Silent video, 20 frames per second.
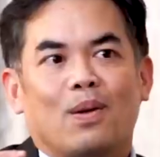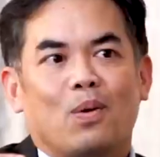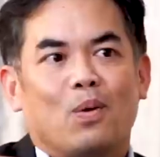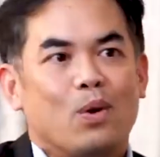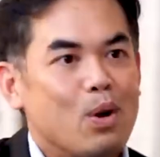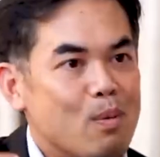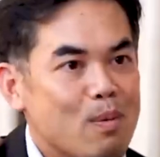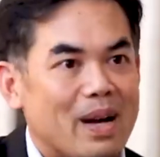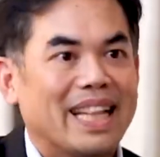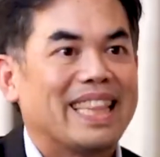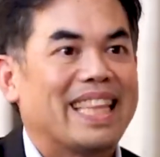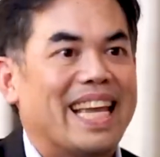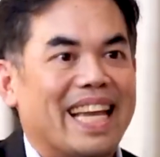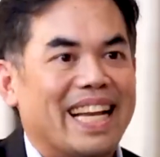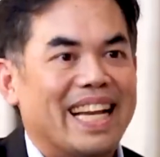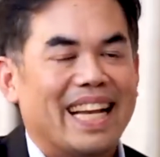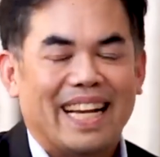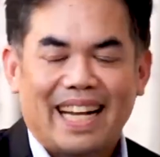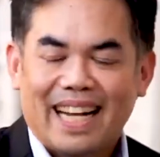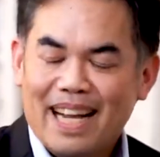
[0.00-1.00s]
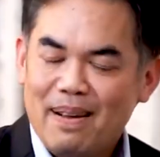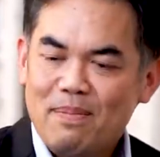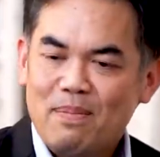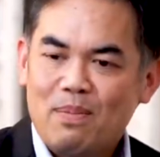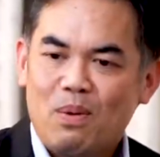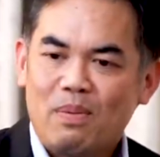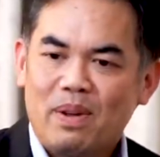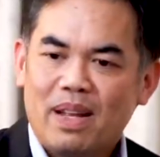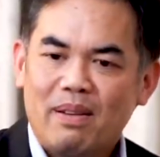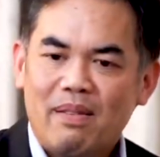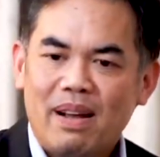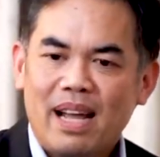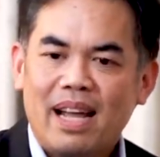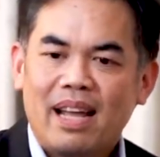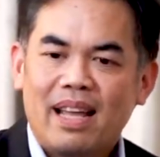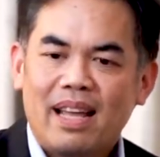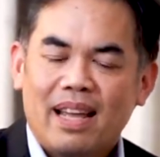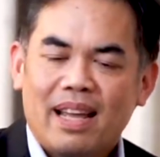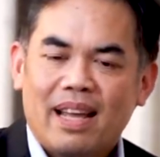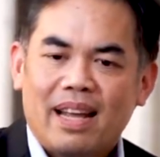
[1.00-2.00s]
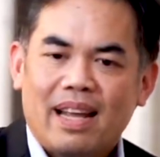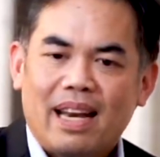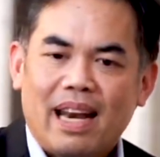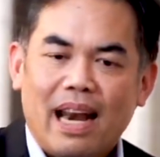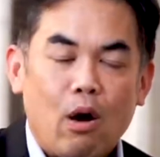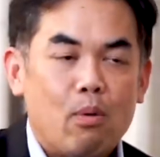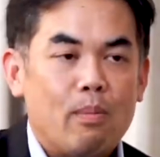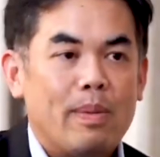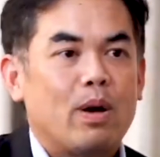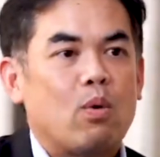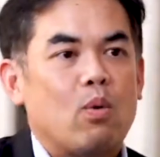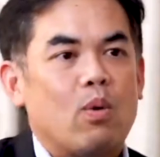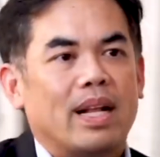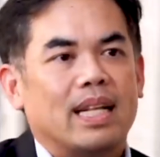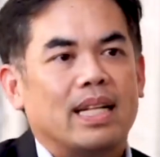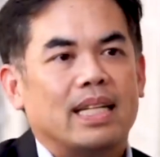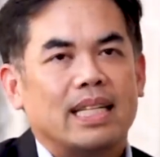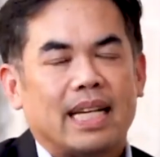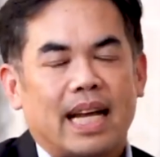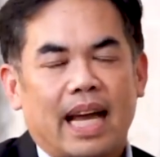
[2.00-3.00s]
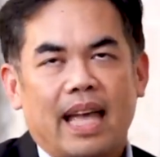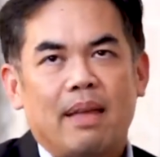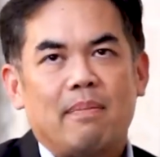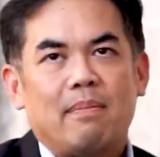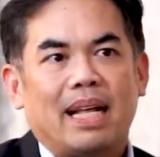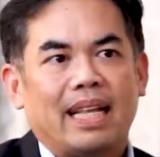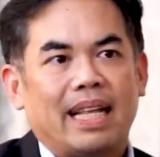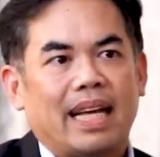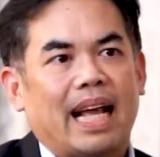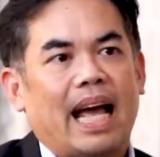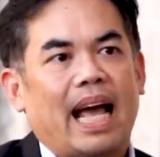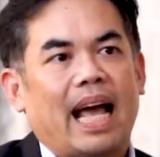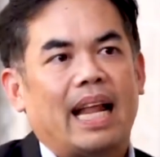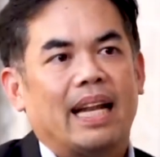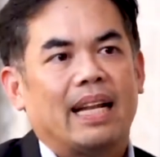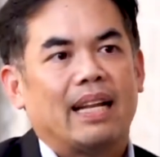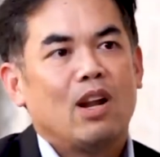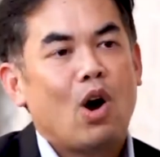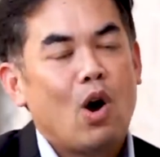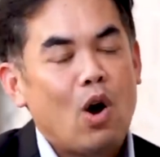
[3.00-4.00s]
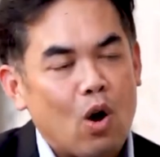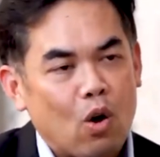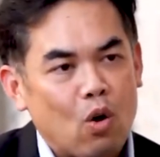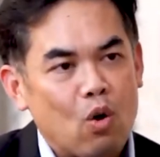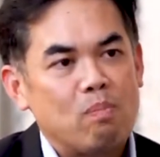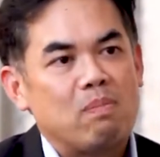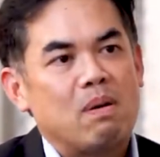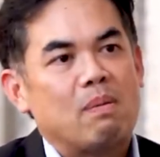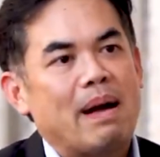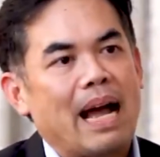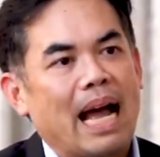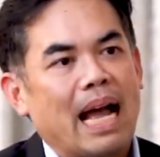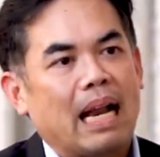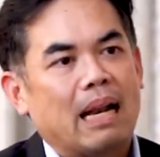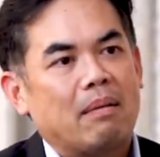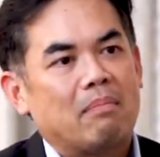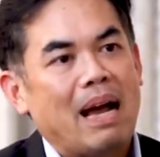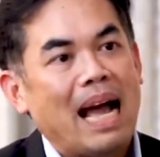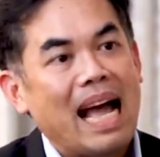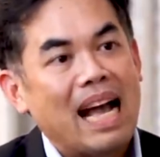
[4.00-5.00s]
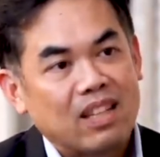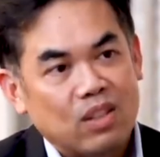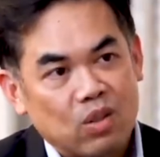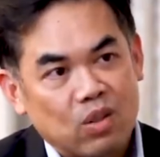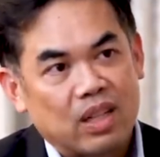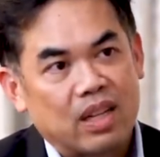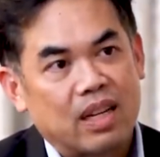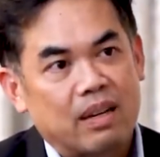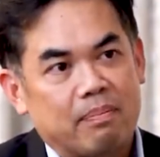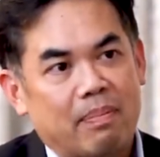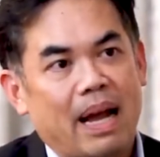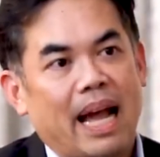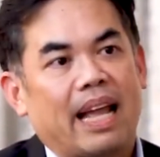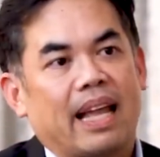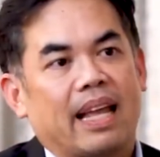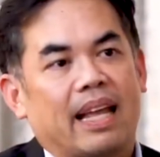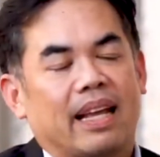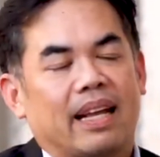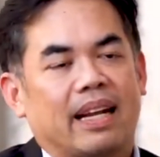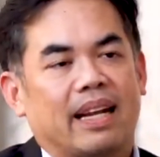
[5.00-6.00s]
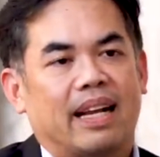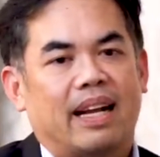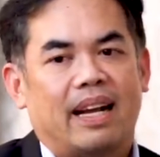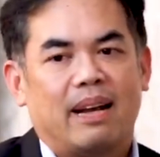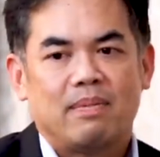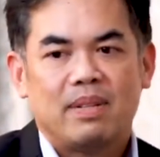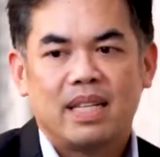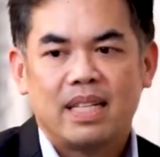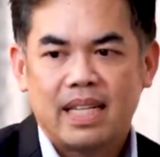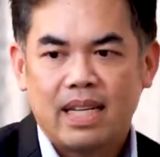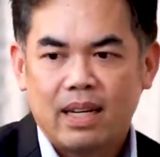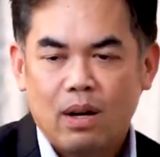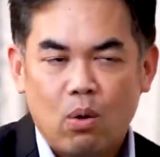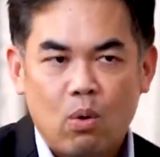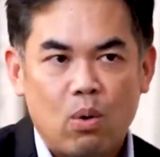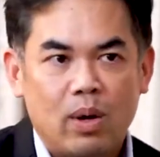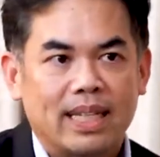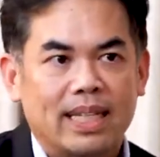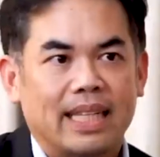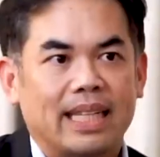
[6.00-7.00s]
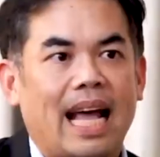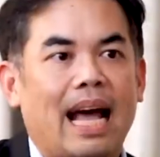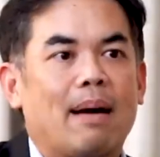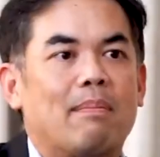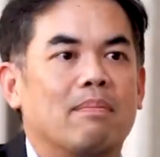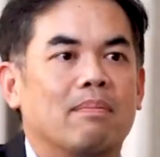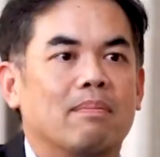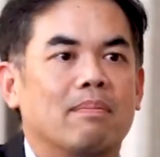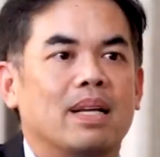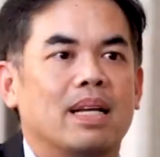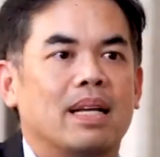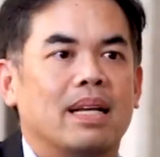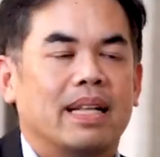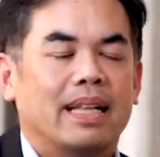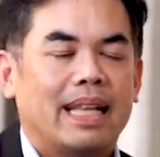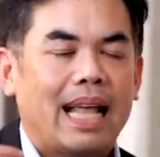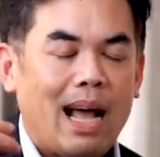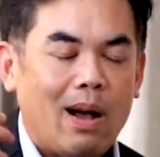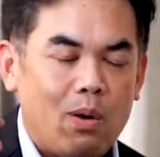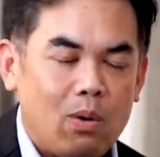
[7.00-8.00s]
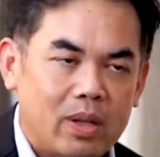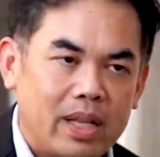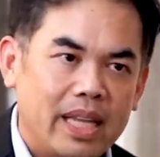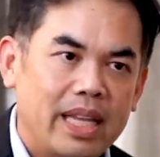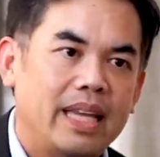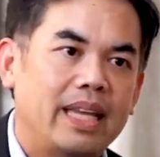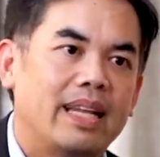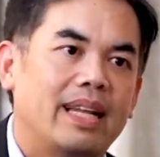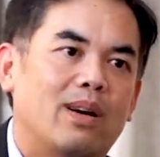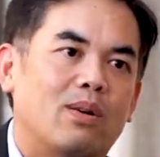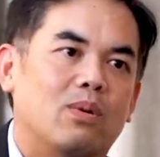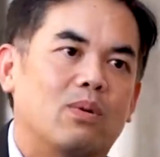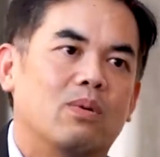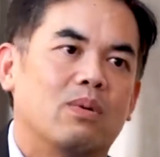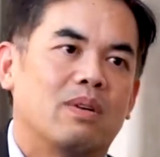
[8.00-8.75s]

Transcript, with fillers: อุดมคติเนี่ยนะครับผมคิดว่าเราไม่ควรใช้มาตรการนอกงบประมาณมากจนเกินไปนะครับ จริงๆ เราควรจะทำเท่าที่เรา